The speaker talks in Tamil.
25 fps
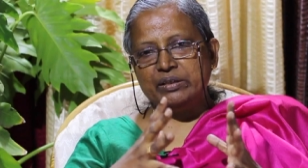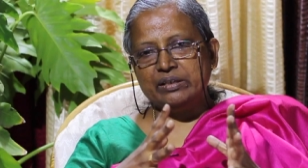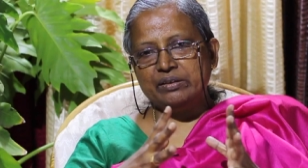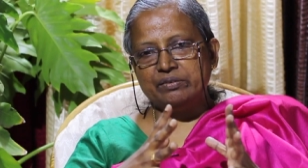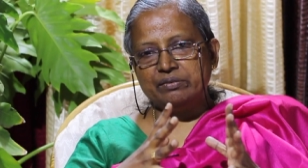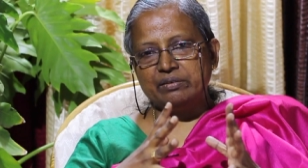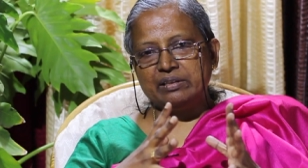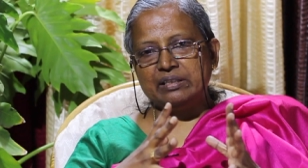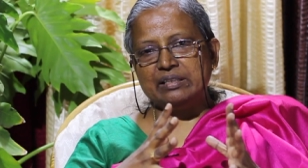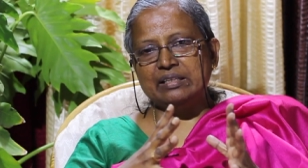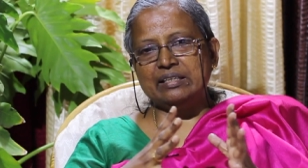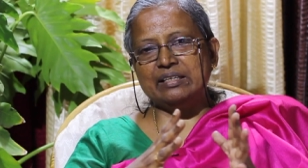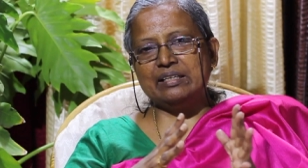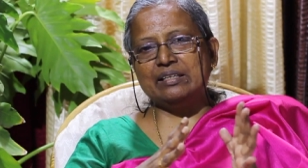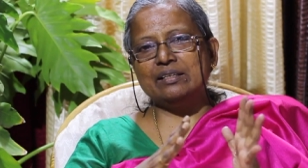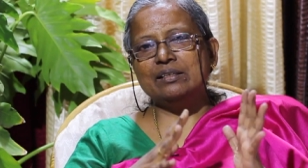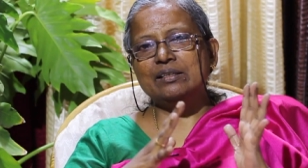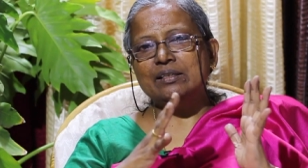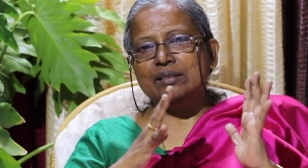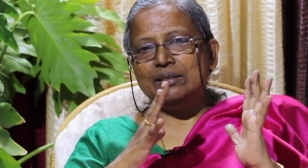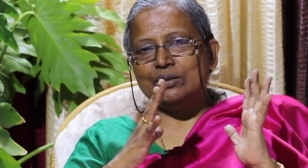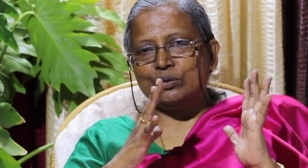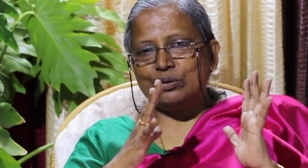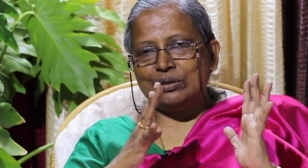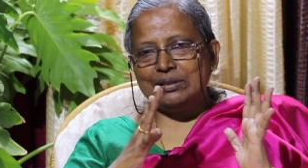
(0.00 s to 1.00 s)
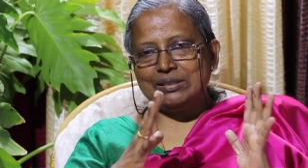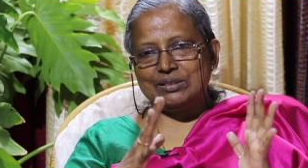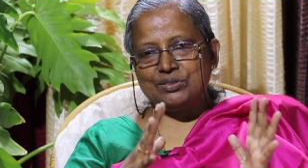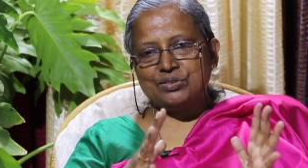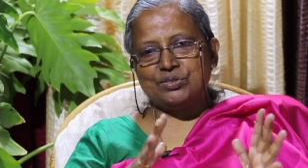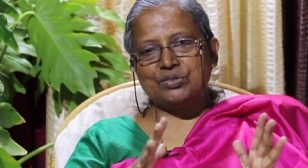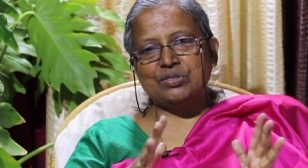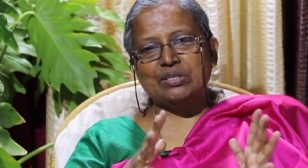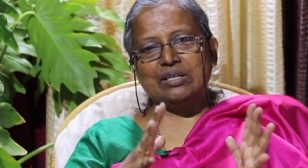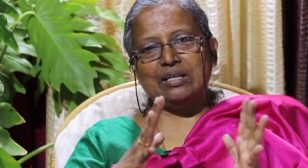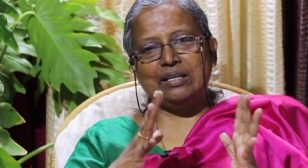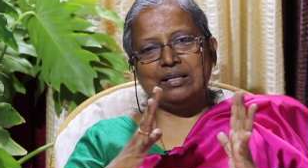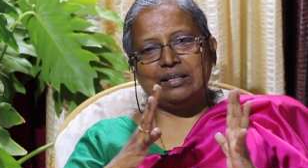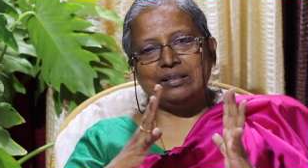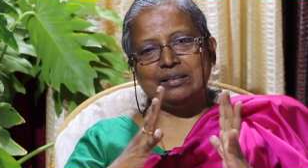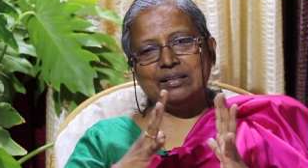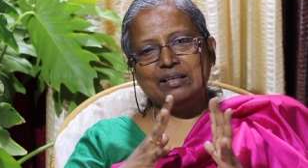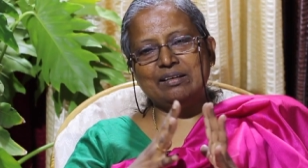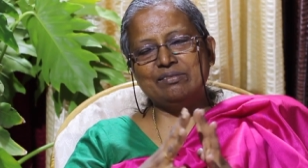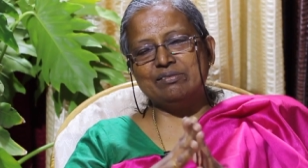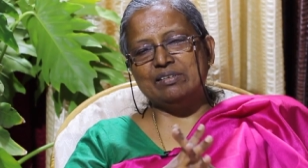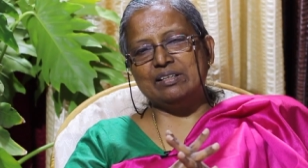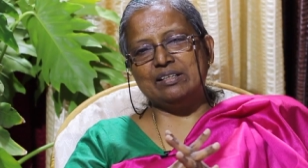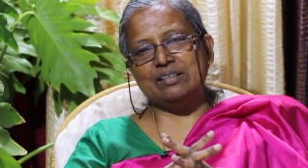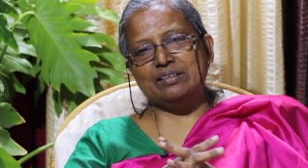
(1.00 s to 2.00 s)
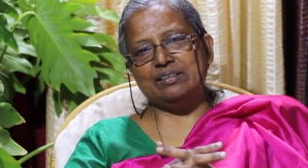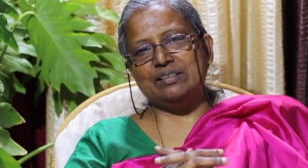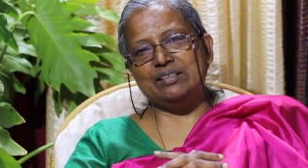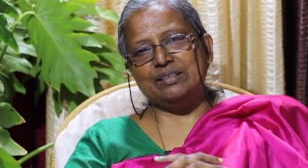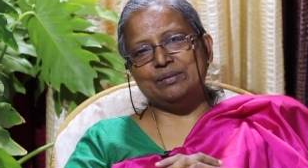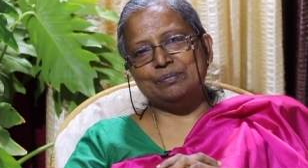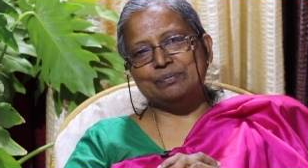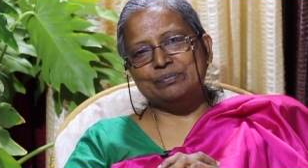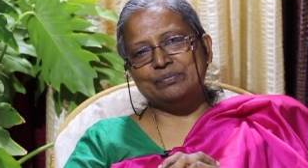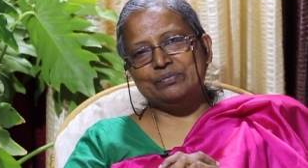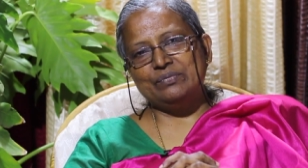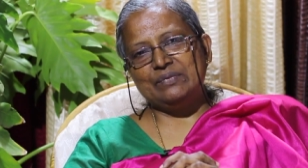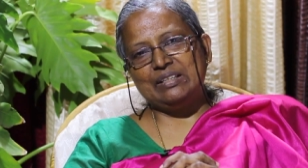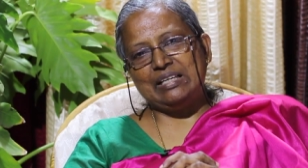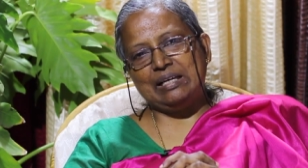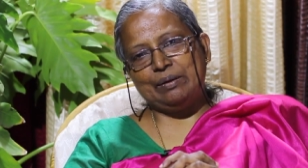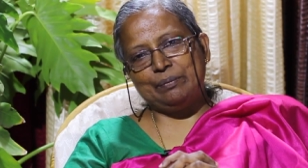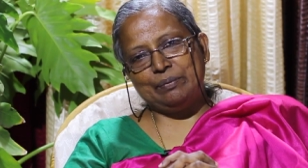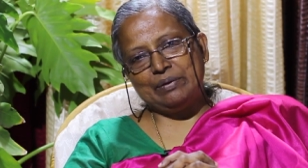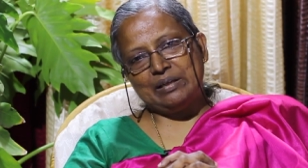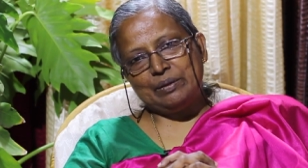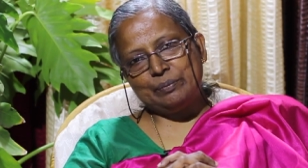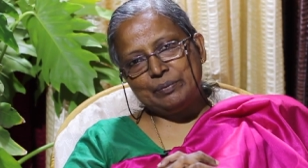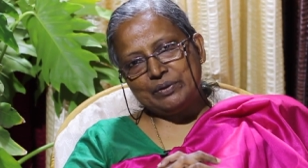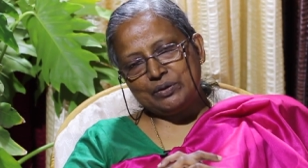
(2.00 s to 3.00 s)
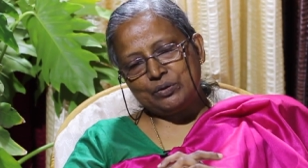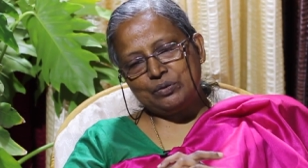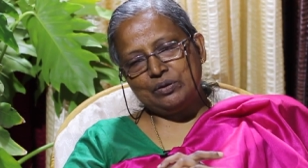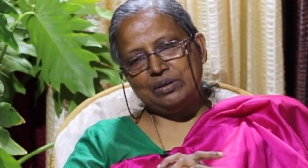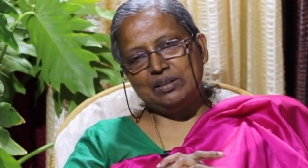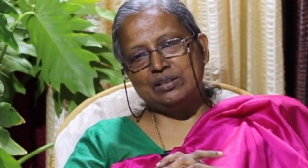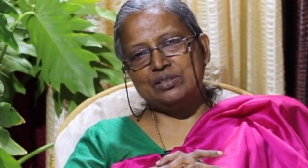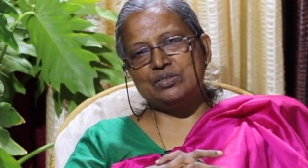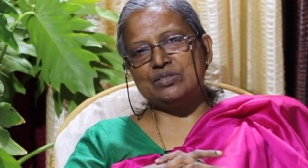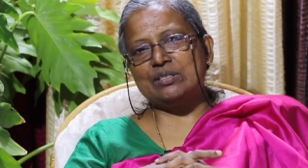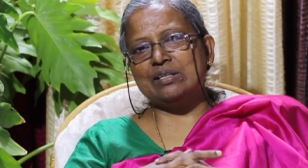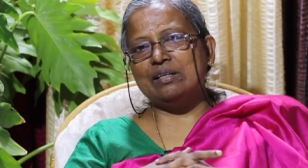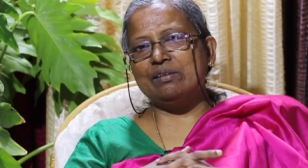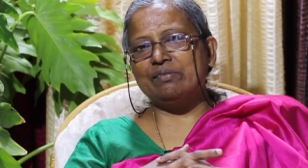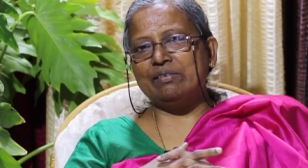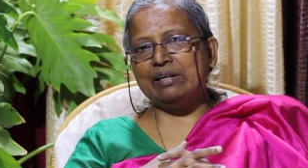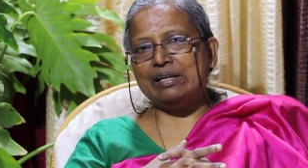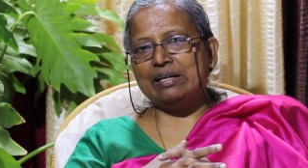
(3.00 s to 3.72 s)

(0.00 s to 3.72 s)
உயிர் வந்து கொலஸ்ட்ரால் தான் வருது அப்போ நம்ம கொலஸ்ட்ரால்